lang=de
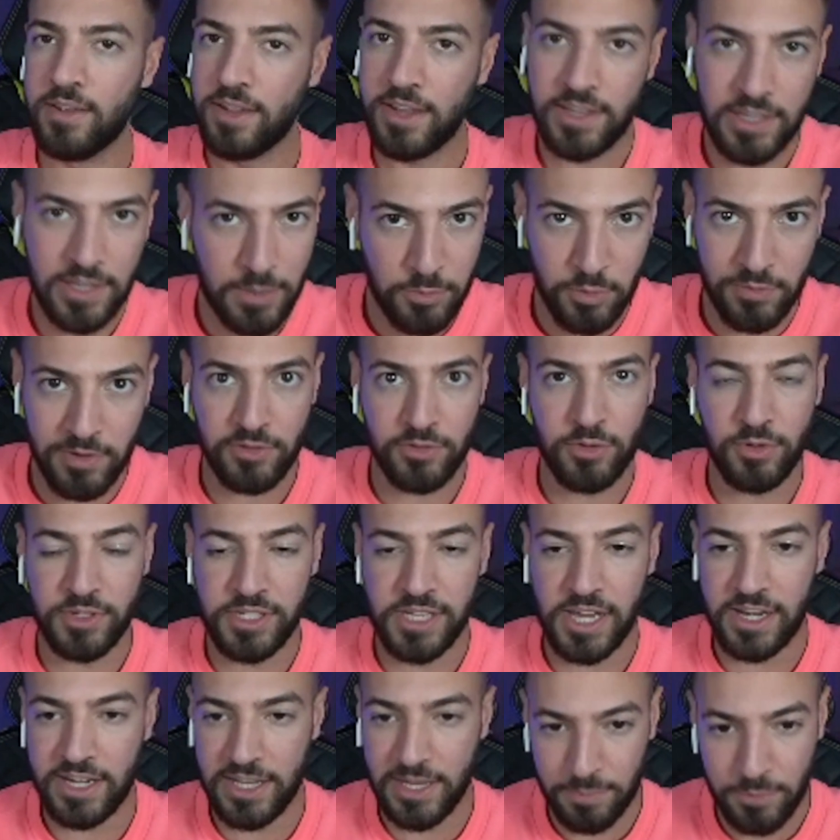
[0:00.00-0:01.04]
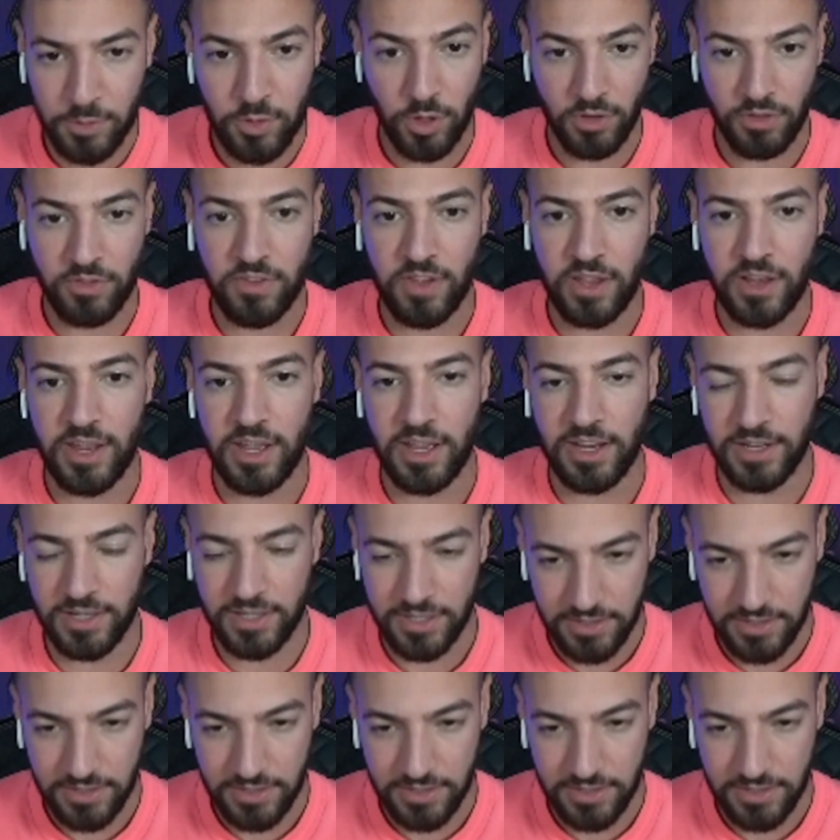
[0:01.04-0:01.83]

Ich habe sowas noch nie erlebt, Gott sei Dank,